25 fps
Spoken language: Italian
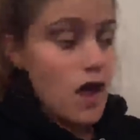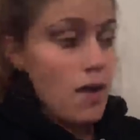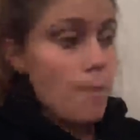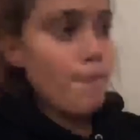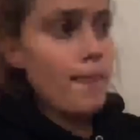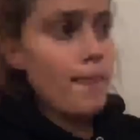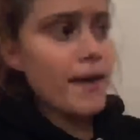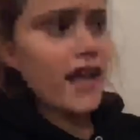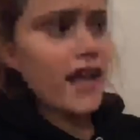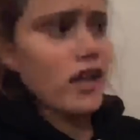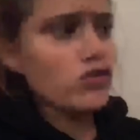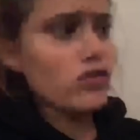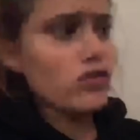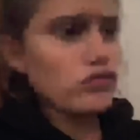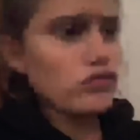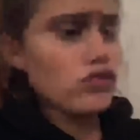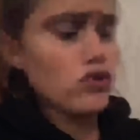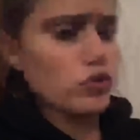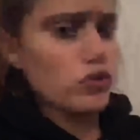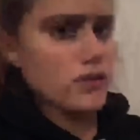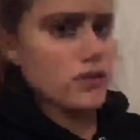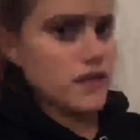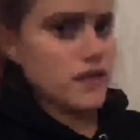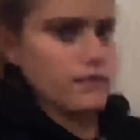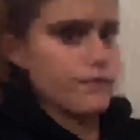Perché è giusto
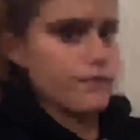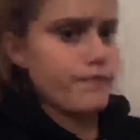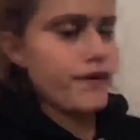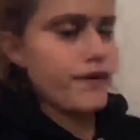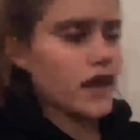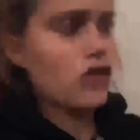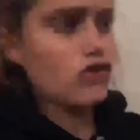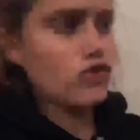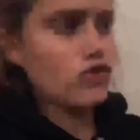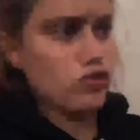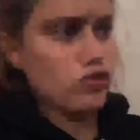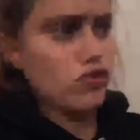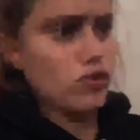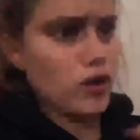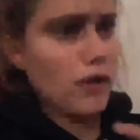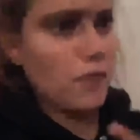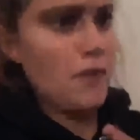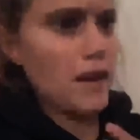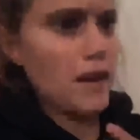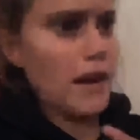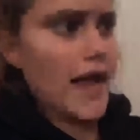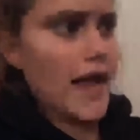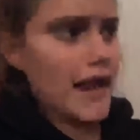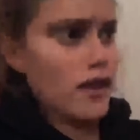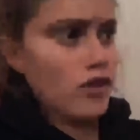così? Perché è giusto che
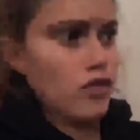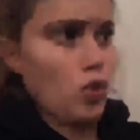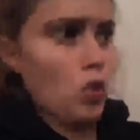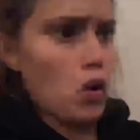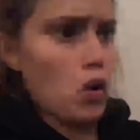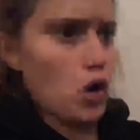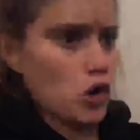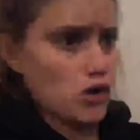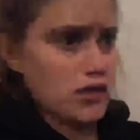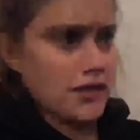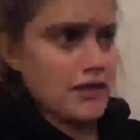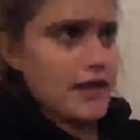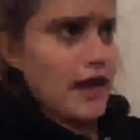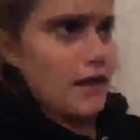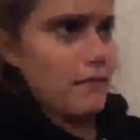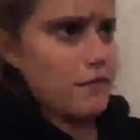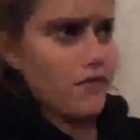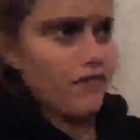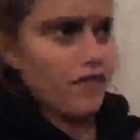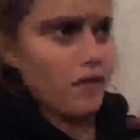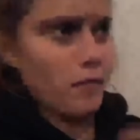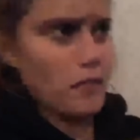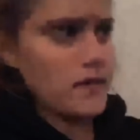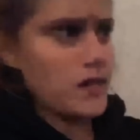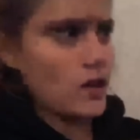magari io qualcosa della mia
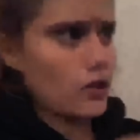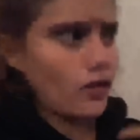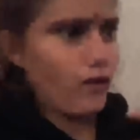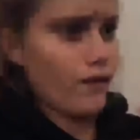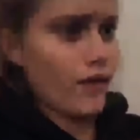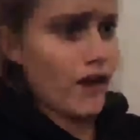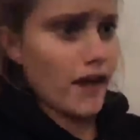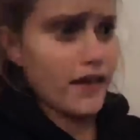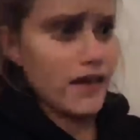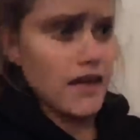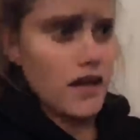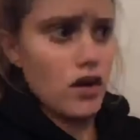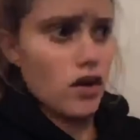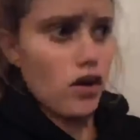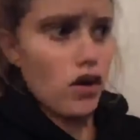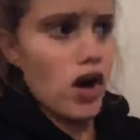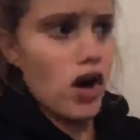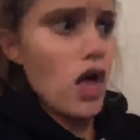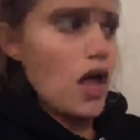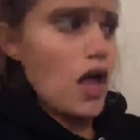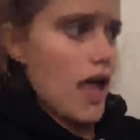famiglia non ve la dico,